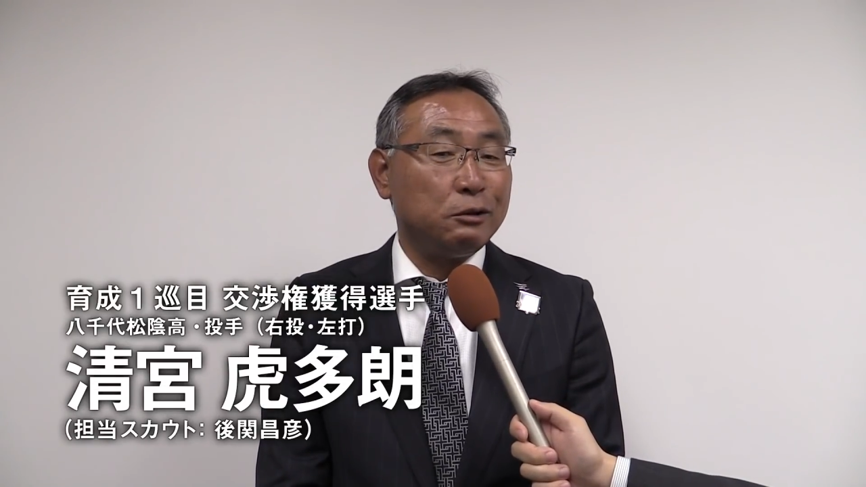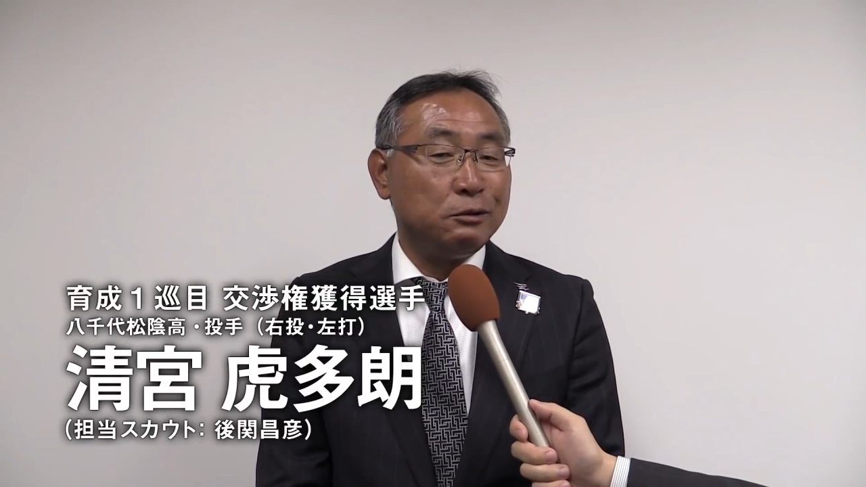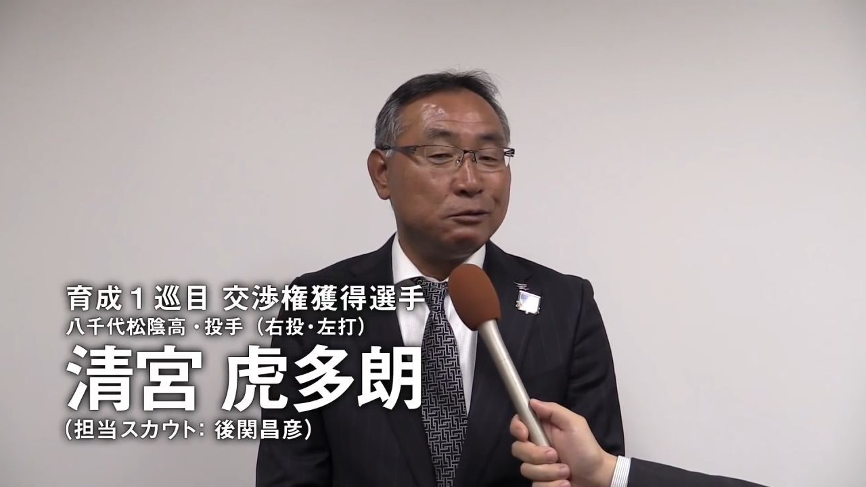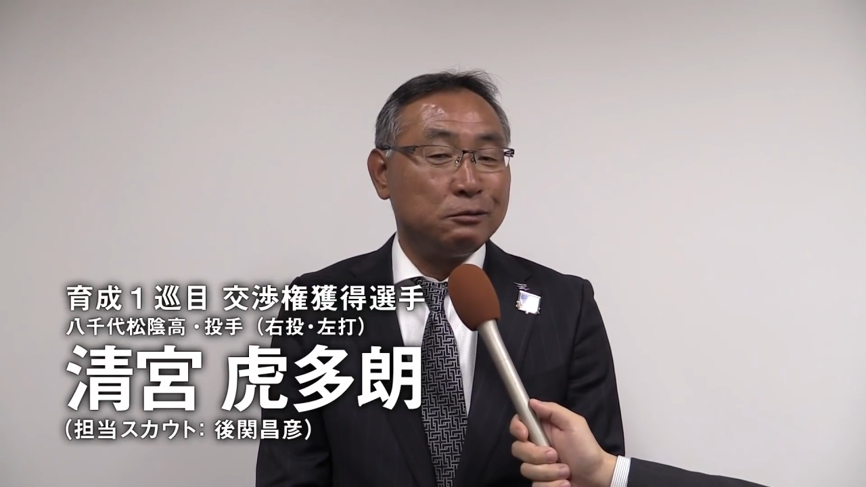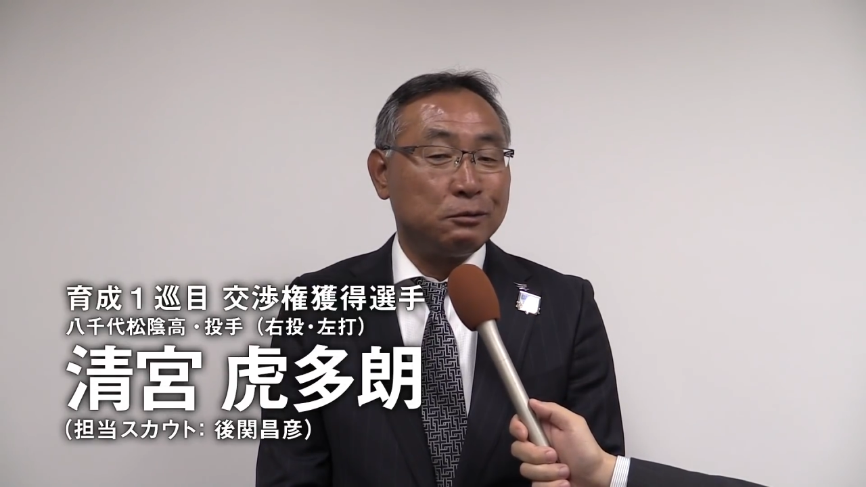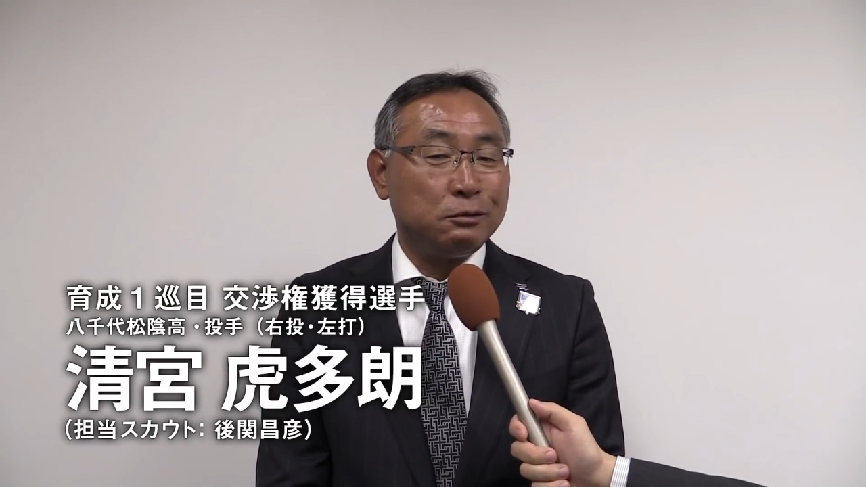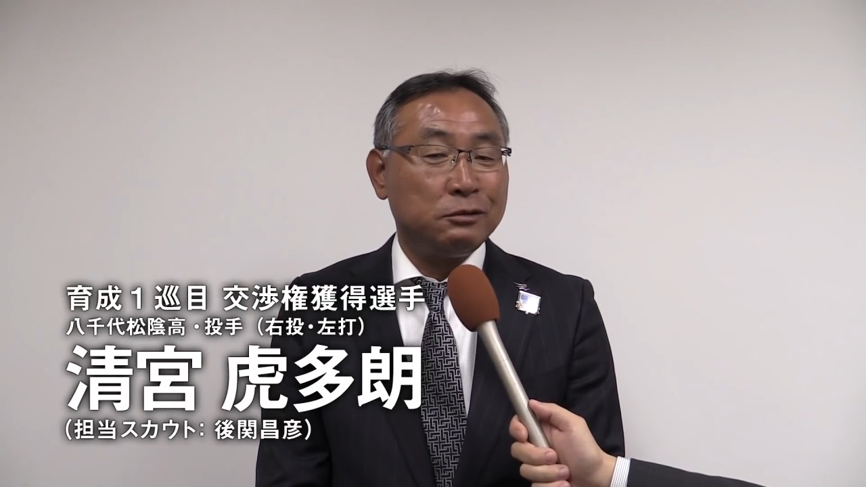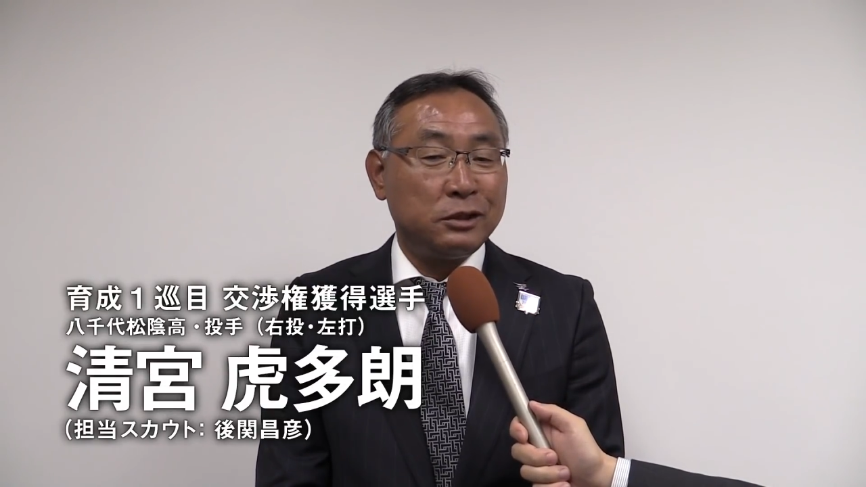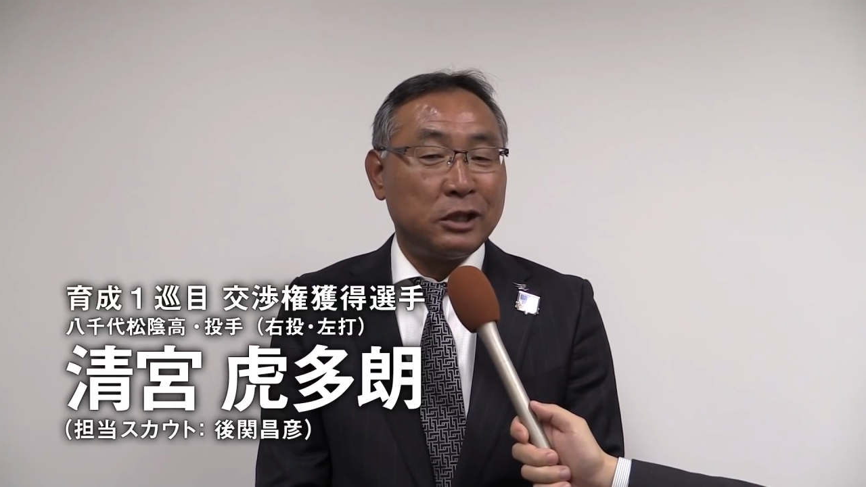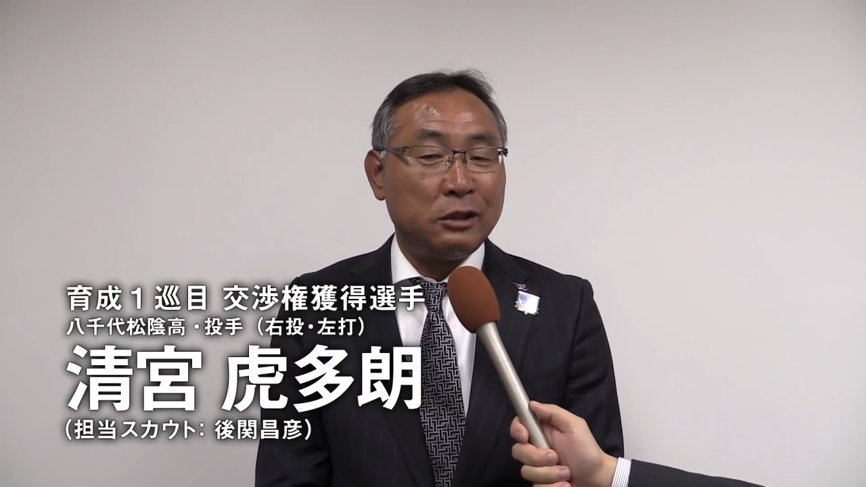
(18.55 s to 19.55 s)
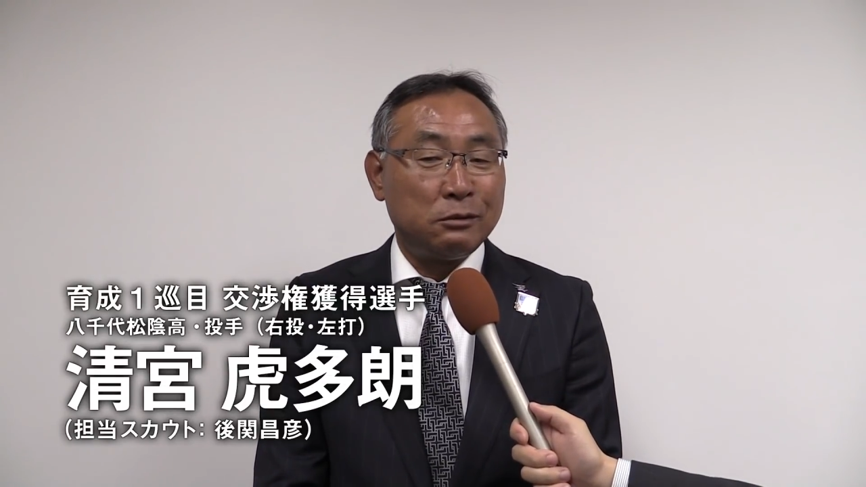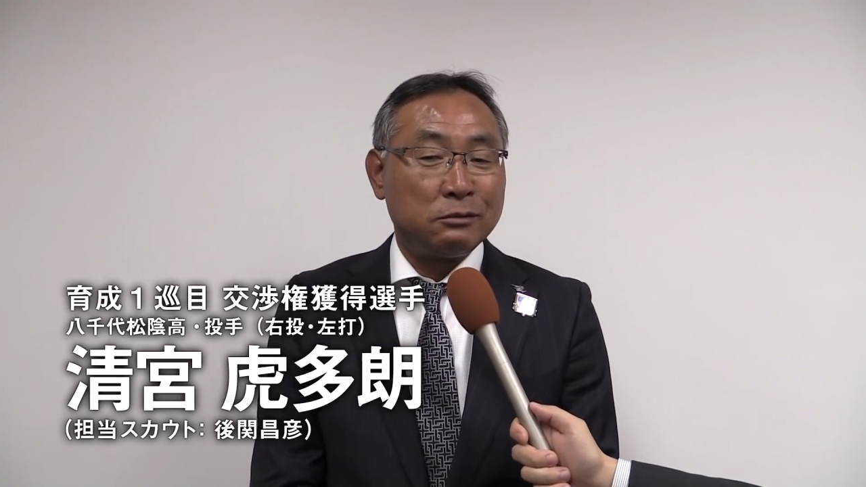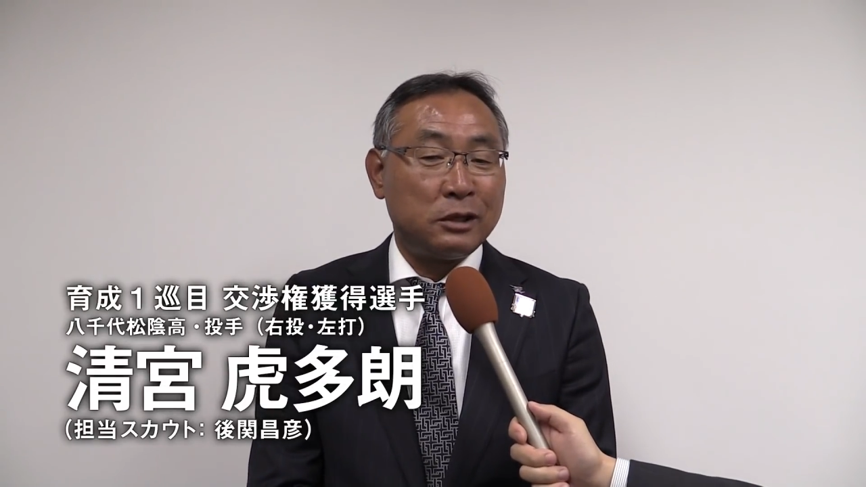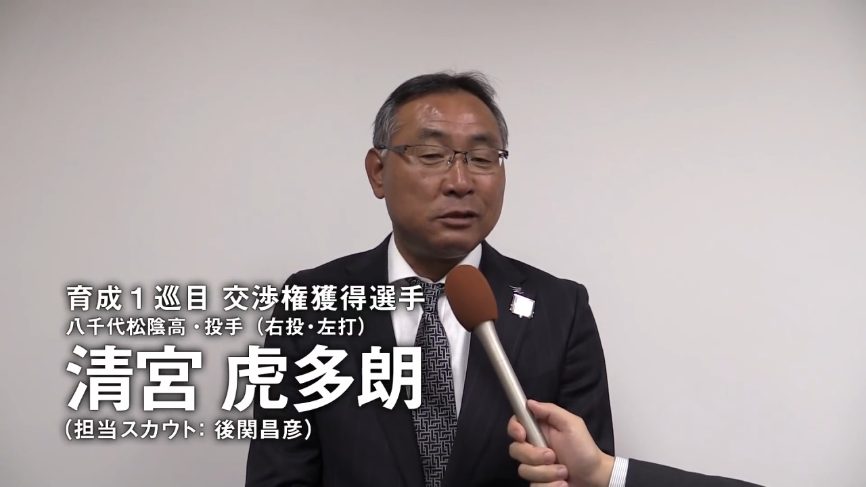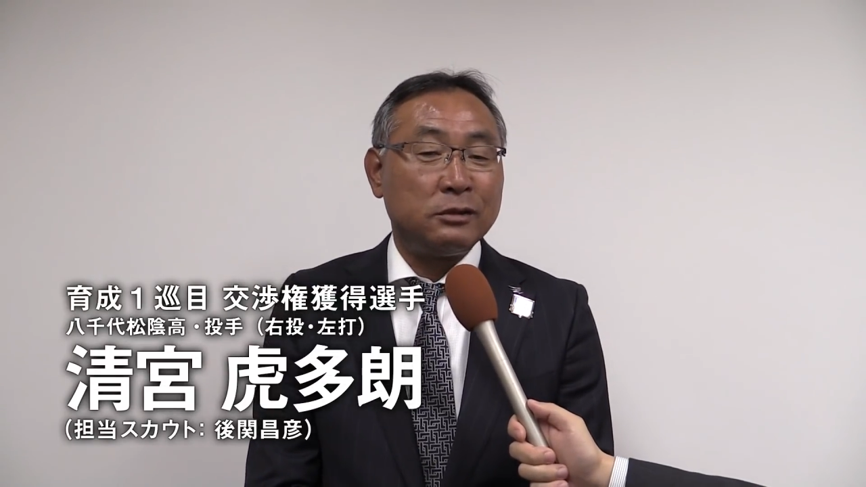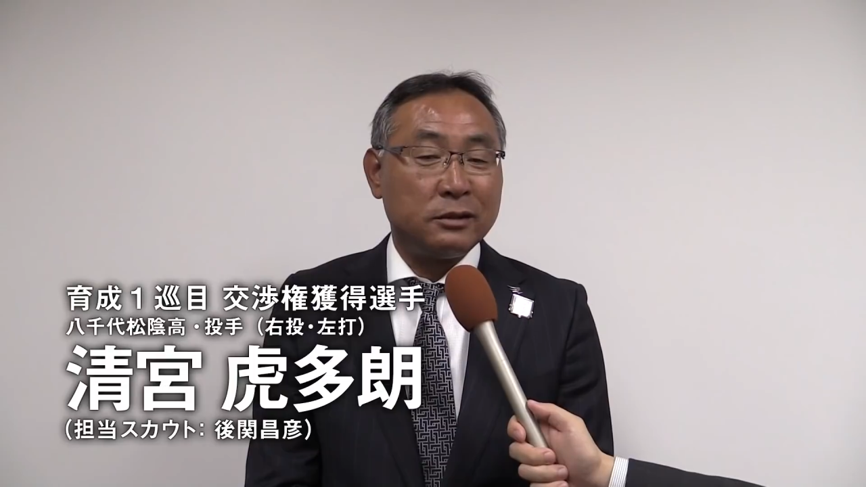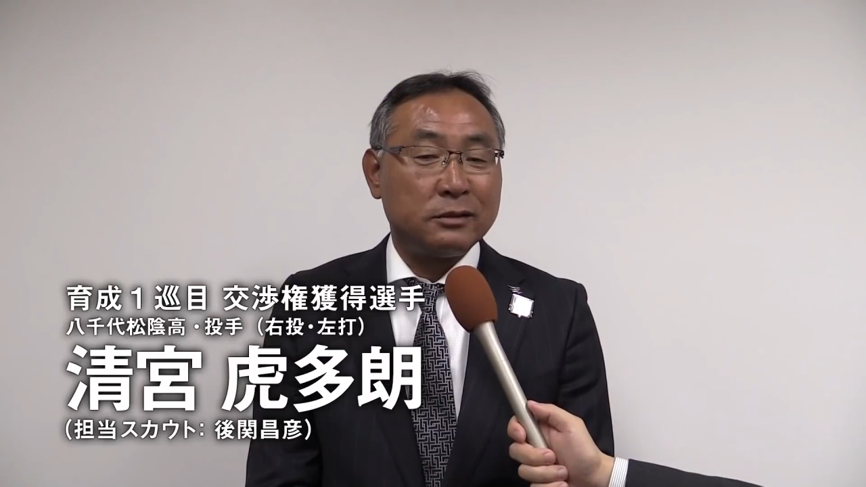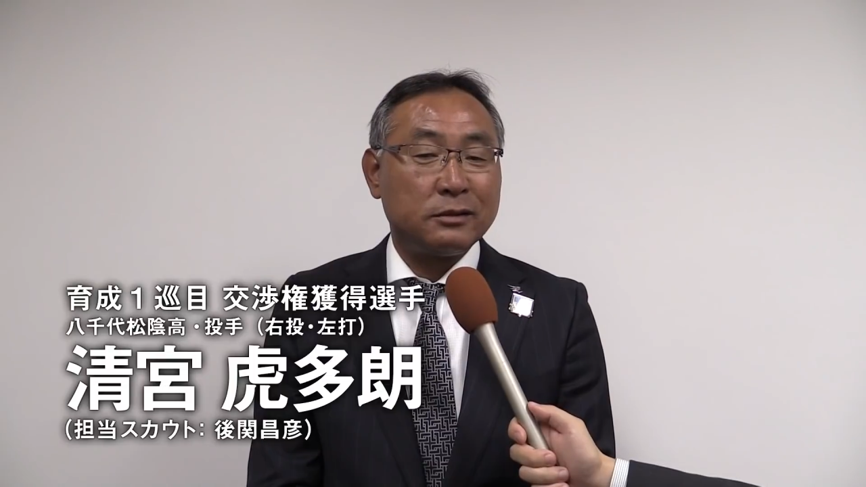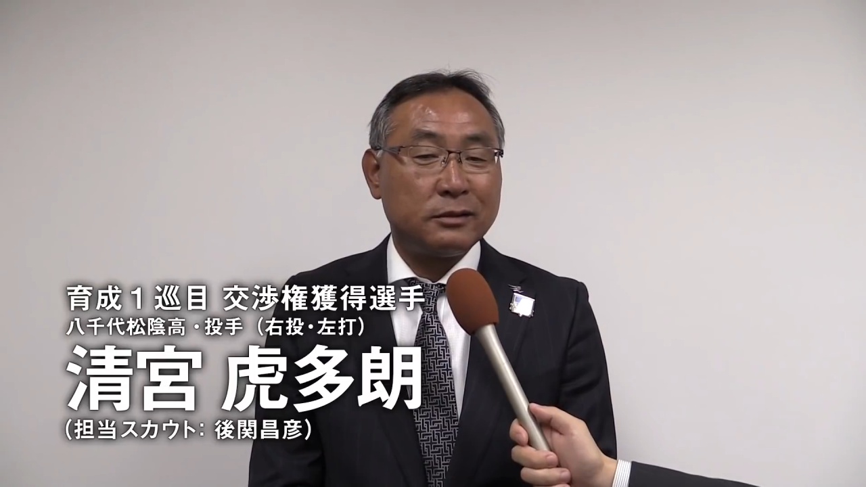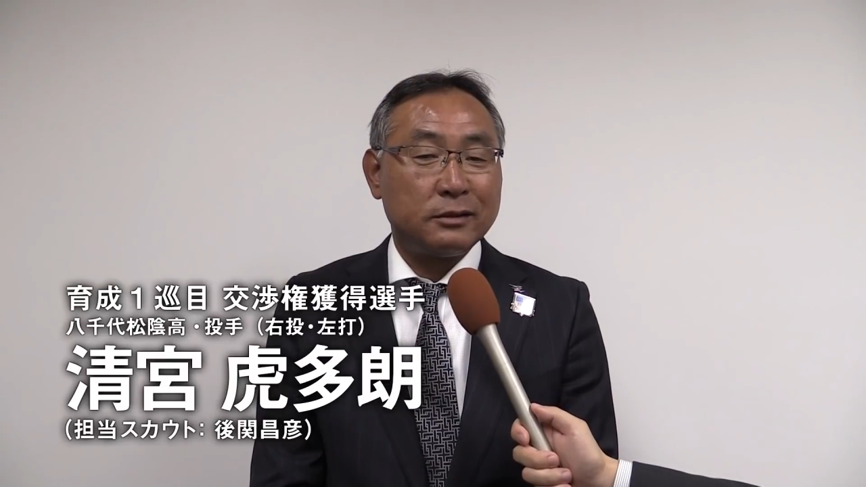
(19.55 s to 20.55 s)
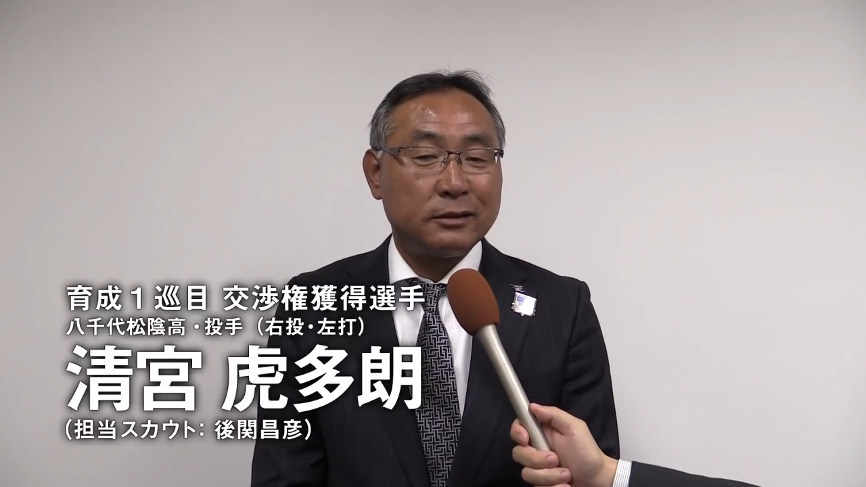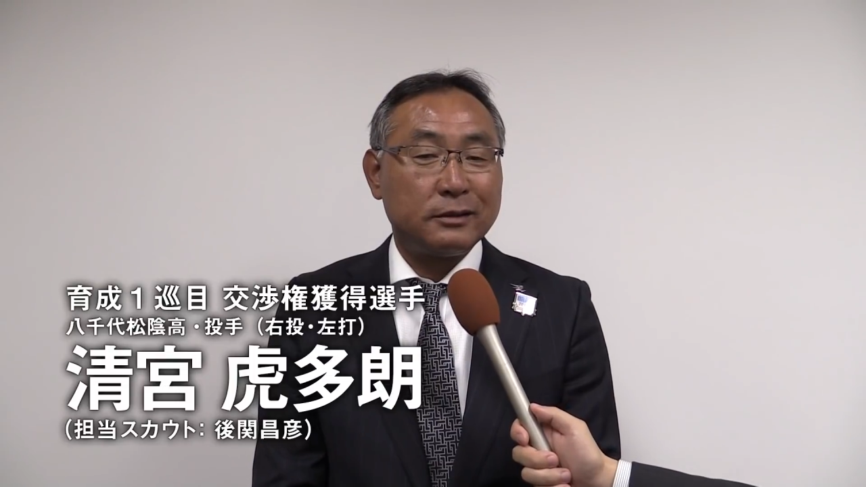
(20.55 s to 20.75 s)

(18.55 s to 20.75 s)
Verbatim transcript: いう、そういう期待の選手です。